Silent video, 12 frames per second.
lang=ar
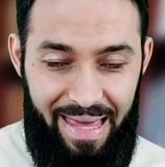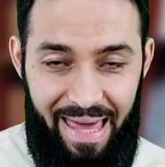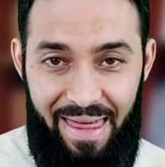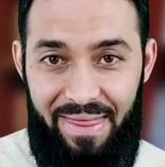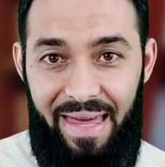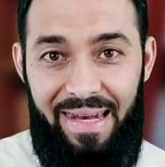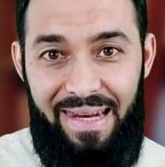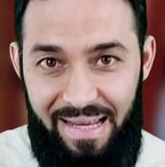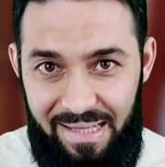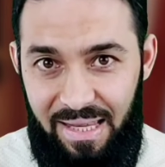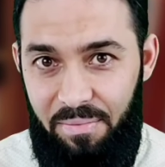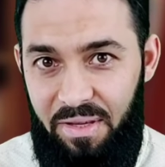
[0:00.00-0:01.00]
هذا
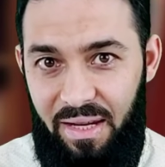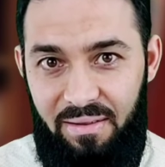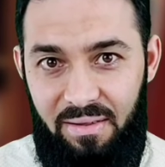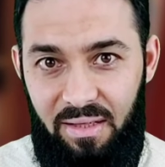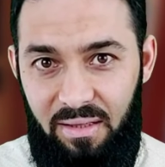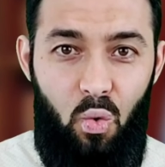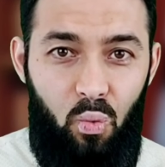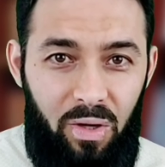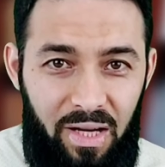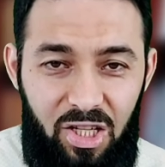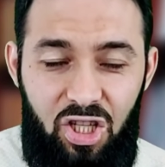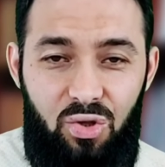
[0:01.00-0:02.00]
ليس من الدين
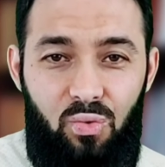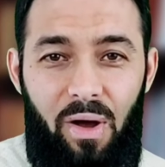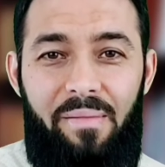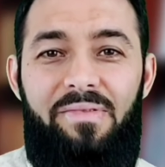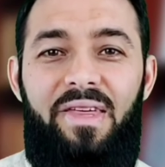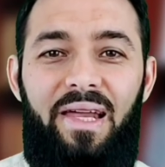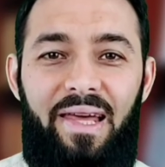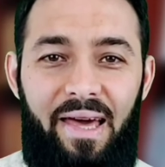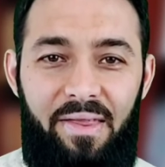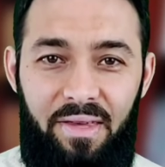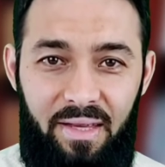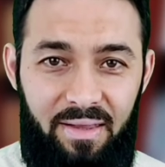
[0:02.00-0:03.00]
ونجد أمثال
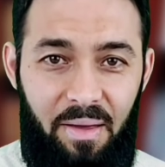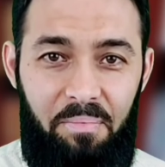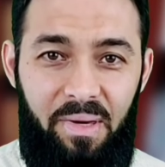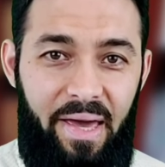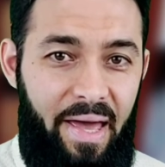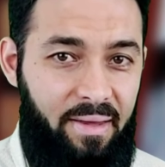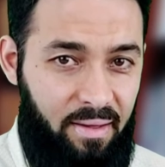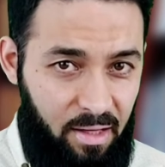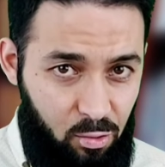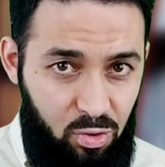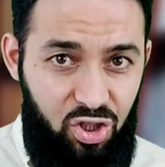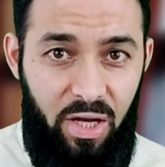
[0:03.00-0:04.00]
هذه التنبيهات
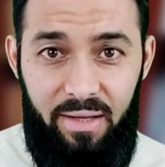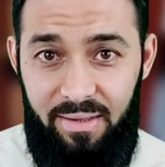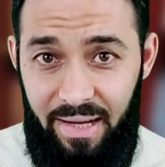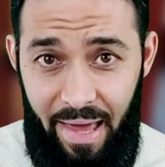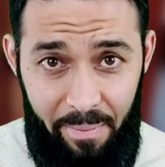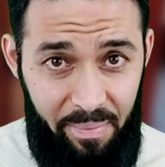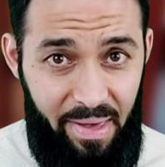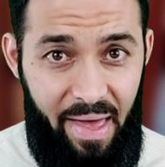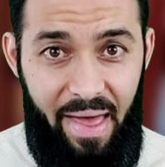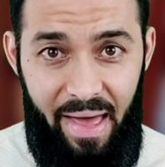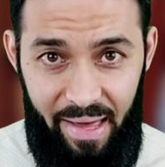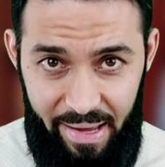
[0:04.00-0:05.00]
قد وجهت إلى
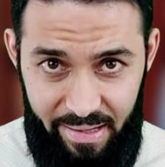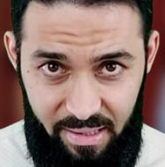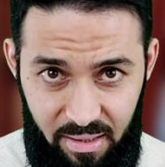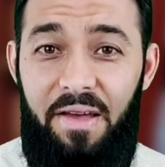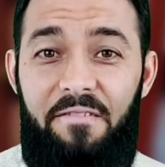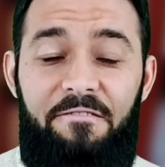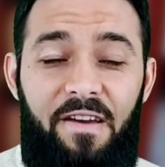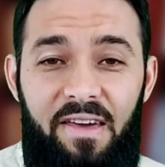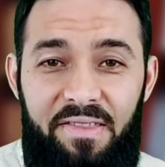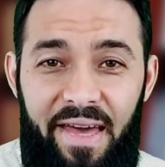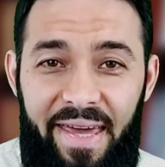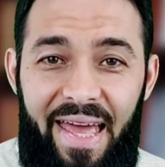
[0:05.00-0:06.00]
أنبياء آخرين
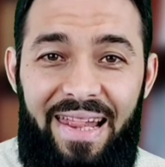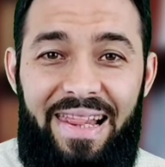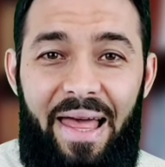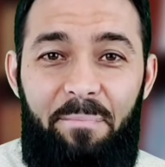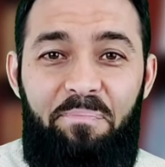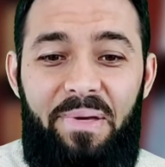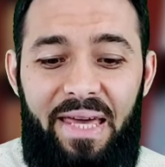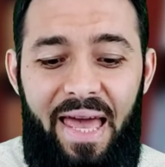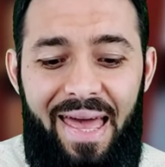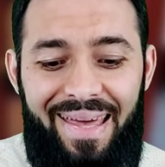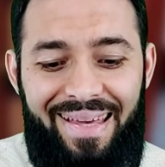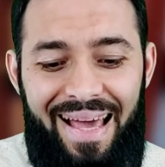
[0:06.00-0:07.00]
فإذا كان
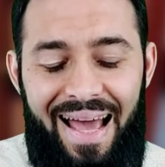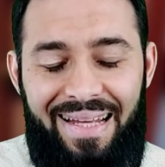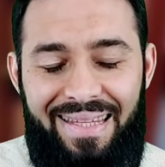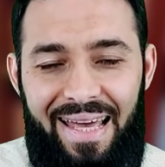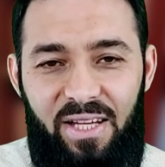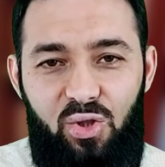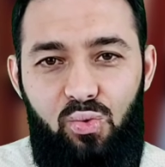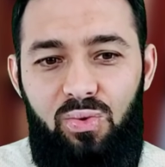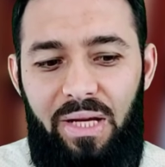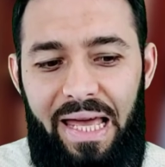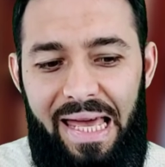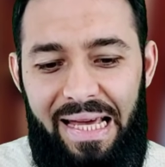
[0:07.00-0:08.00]
الأنبياء
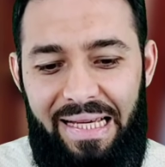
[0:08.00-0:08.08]
يحتاجون